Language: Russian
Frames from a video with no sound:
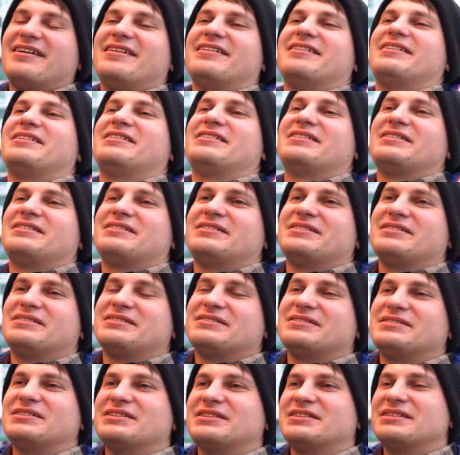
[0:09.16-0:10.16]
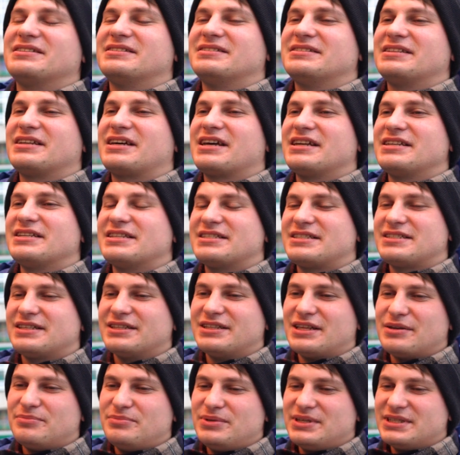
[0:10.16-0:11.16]
а,
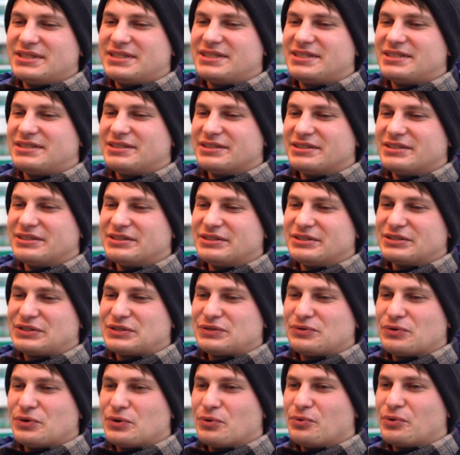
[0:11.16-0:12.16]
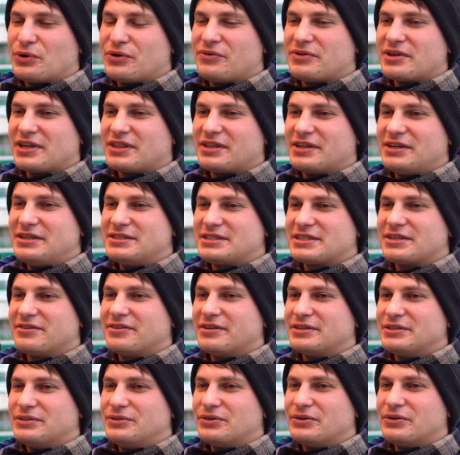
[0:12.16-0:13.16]
наконец-то добить э, свой уровень
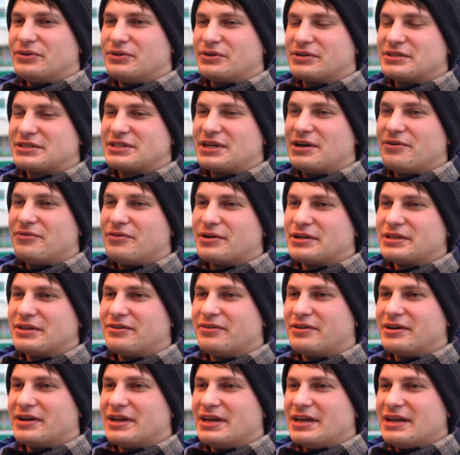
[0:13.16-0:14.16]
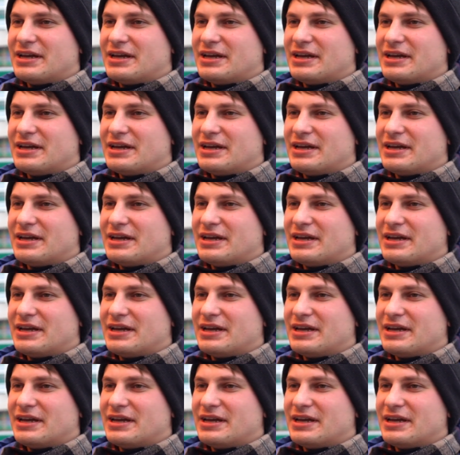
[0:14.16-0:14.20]
английского до разговорного.